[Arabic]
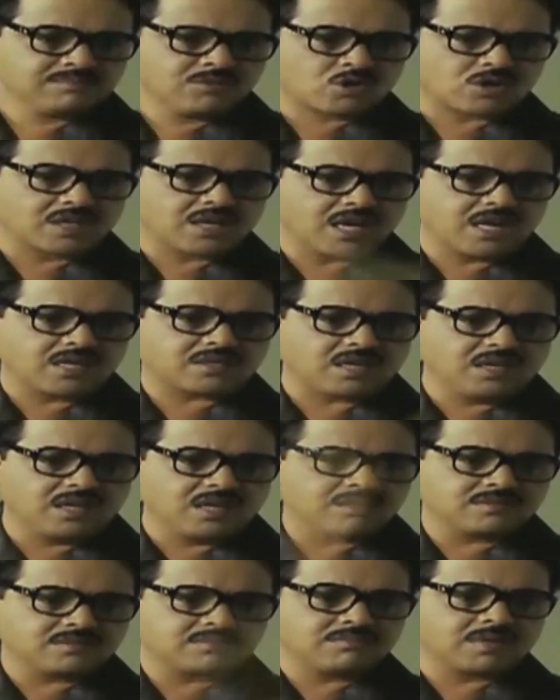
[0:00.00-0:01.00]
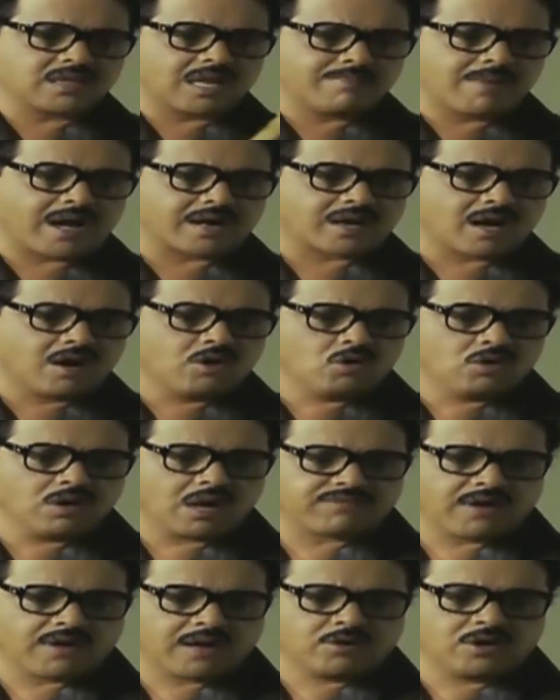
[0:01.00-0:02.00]
بكره ده يتحلق بدل ما
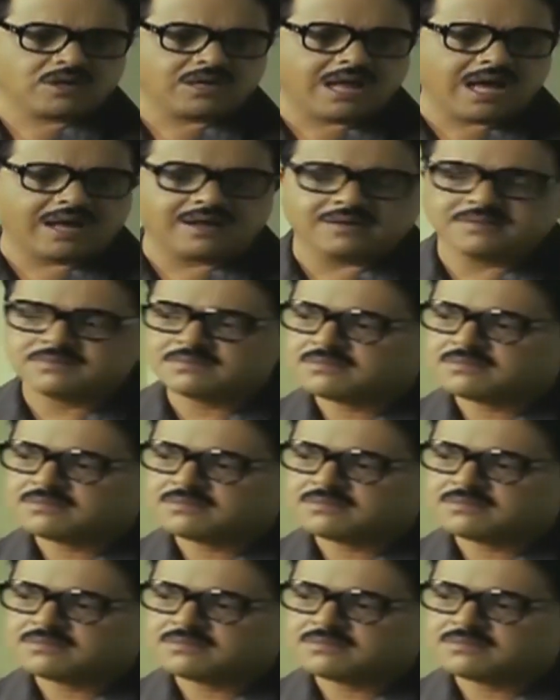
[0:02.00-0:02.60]
احرقهولك فاهم ولا لا